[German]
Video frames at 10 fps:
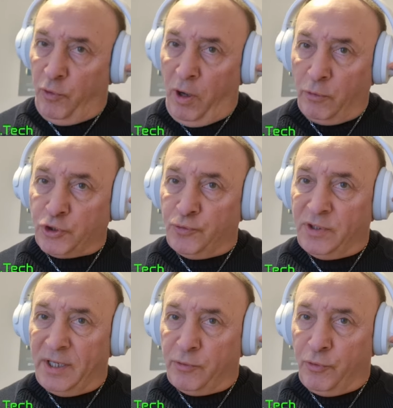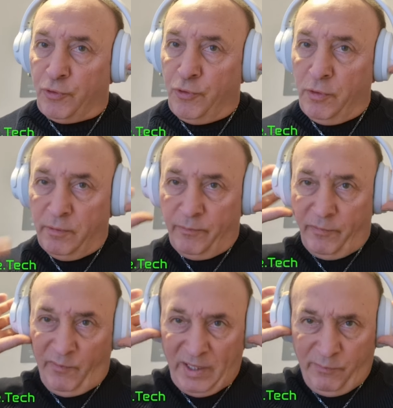Rauschunterdrückung.
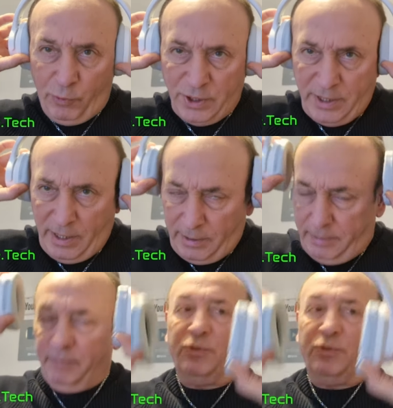Warte, wo ist der?